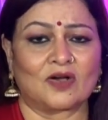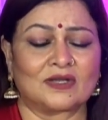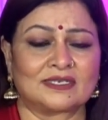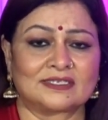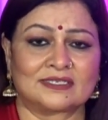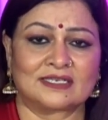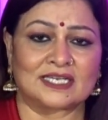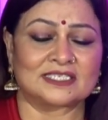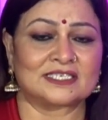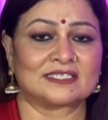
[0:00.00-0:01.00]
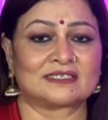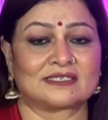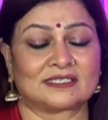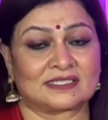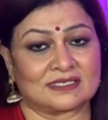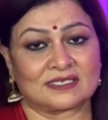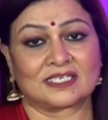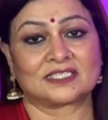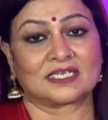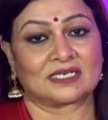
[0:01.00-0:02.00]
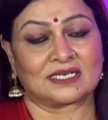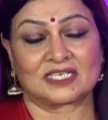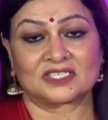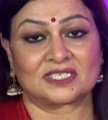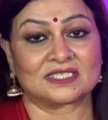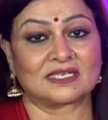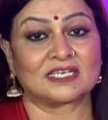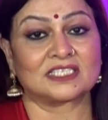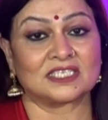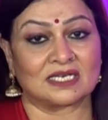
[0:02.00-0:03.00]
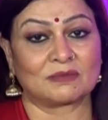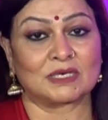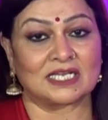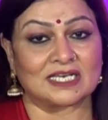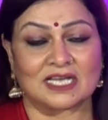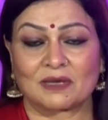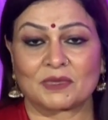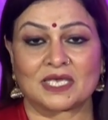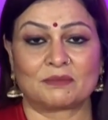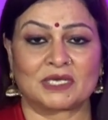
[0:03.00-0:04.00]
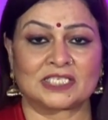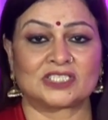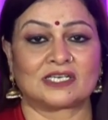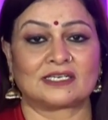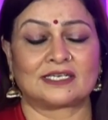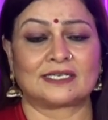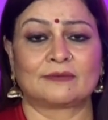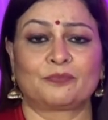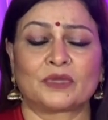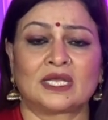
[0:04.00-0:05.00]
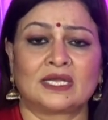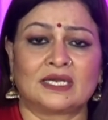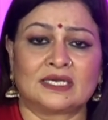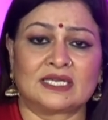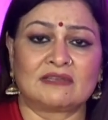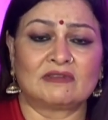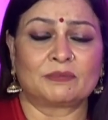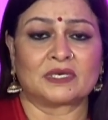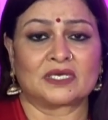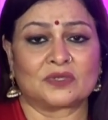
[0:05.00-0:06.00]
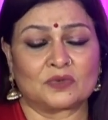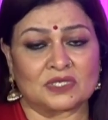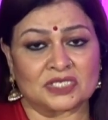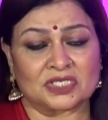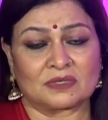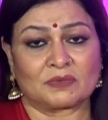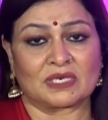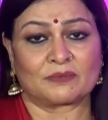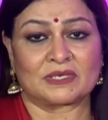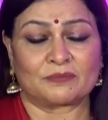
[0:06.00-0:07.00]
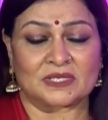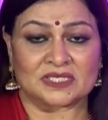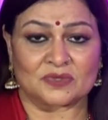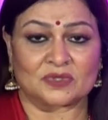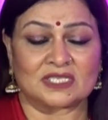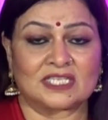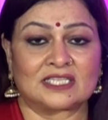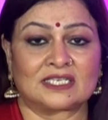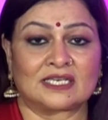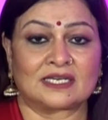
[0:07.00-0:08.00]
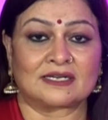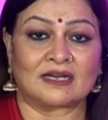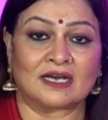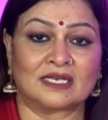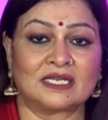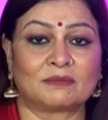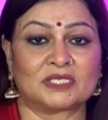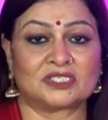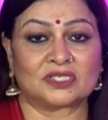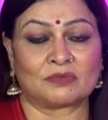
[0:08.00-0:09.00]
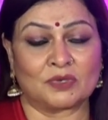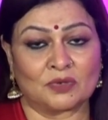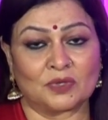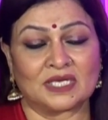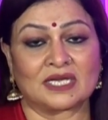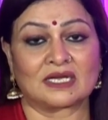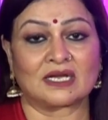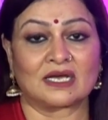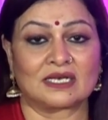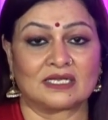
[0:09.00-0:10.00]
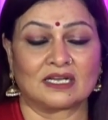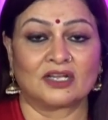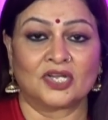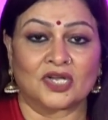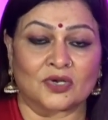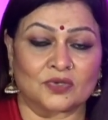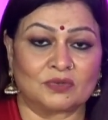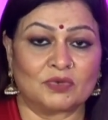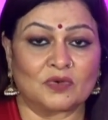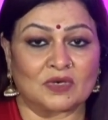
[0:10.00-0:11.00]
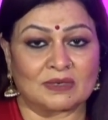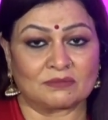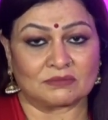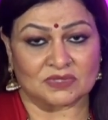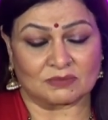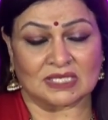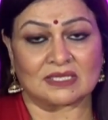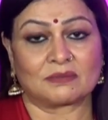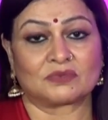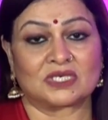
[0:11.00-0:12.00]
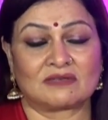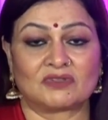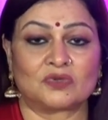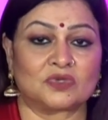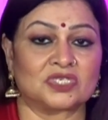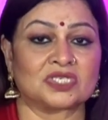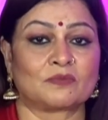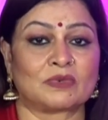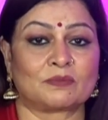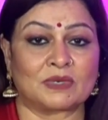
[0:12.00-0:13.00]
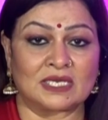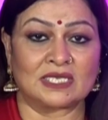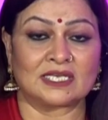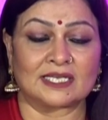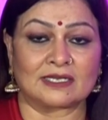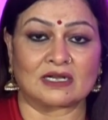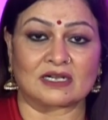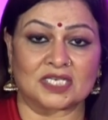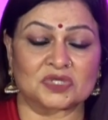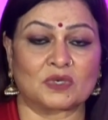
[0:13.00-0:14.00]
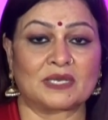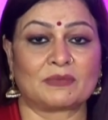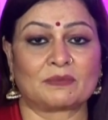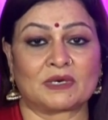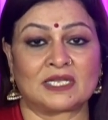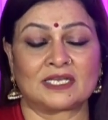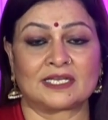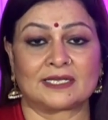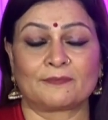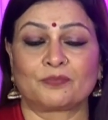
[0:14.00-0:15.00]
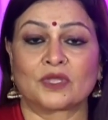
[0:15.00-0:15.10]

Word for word: और राष्ट्रीय स्तर का जाना राष्ट्रीय स्तर का जाना माना नाम है पहचान है टीवी पर दूरदर्शन पर अपनी प्रस्तुति देते हैं कहानियाँ मंचित भी हुई हैं कहानियाँ खुद भी उन्होंने मतलब टीवी दूरदर्शन पर पढ़ी हैं आकाशवाणी पे पढ़ी हैं